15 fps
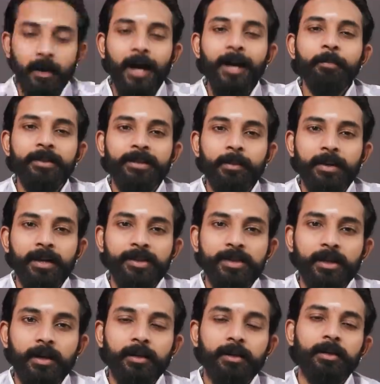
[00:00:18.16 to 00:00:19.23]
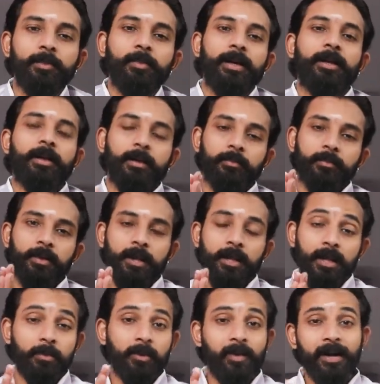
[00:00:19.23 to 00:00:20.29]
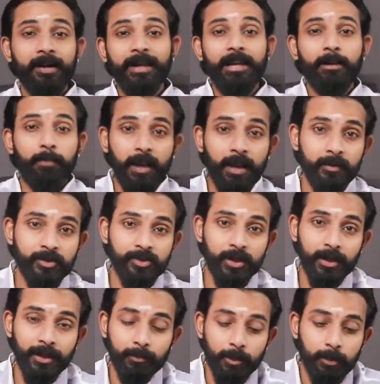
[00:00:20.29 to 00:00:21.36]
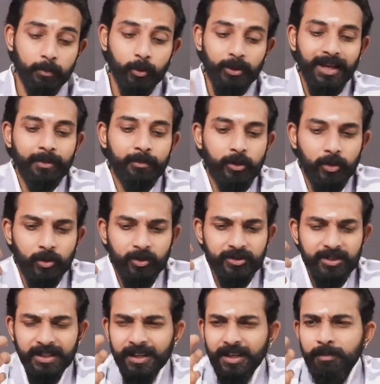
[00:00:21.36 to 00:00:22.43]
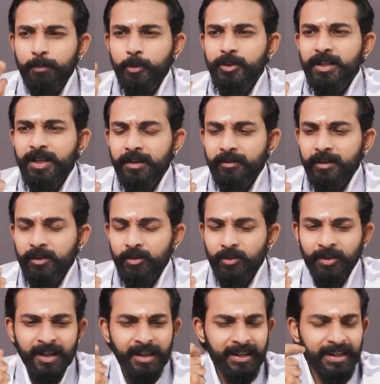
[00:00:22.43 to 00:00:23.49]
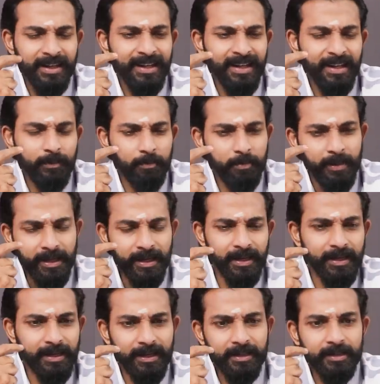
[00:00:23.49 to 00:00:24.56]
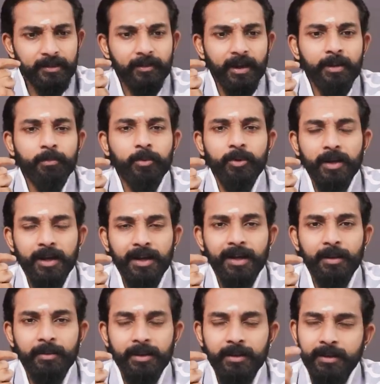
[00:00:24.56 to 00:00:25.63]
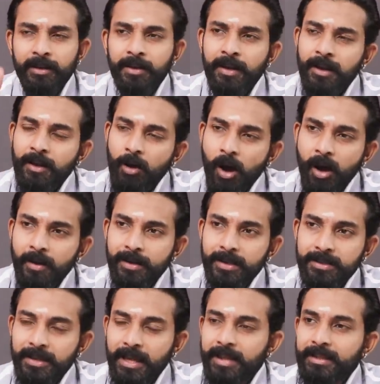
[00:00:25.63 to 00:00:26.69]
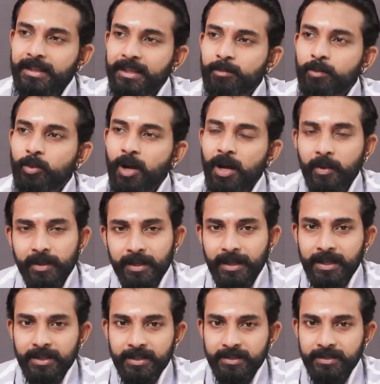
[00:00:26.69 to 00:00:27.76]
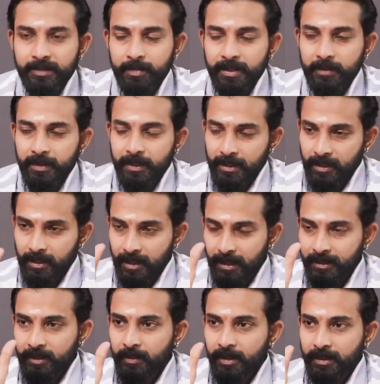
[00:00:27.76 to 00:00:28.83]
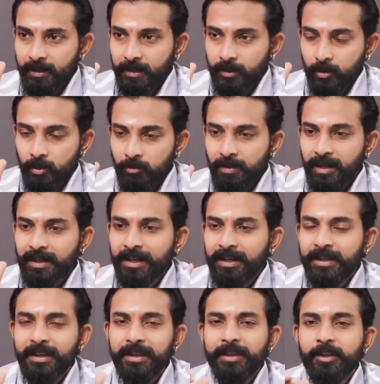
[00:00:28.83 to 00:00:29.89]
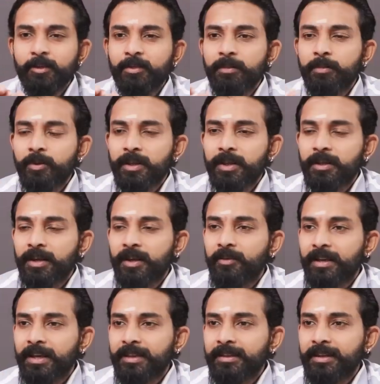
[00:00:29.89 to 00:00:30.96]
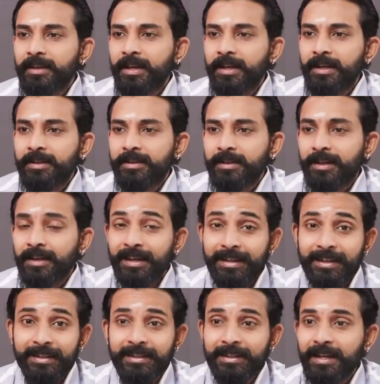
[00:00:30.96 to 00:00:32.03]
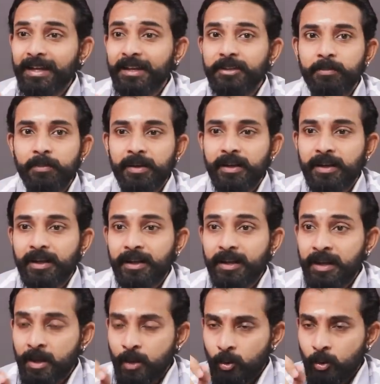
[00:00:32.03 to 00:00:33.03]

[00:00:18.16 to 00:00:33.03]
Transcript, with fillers: அன்பு தமிழ் வணக்கம் நம்ம வாழ்க்கையில் பல விஷயங்கள் நமக்கு புரியாமல் இருக்கும் சிலதெல்லாம் புதிராகவே இருக்கும் என்ன இப்படியெல்லாம் நடக்கிறதுக்கு வாய்ப்பு உண்டா அப்படின்னு காங்கிரஸ் அண்ட் திமுகவோட ரிலேஷன்ஷிப் இருக்குது பார்த்தீங்களா அந்த மாதிரி தான் இருக்கும் மக்களுக்கு என்றைக்குமே புரியாது அவங்க எந்த நிலையில் இருக்காங்க எதுக்காக இது பண்ணுறாங்க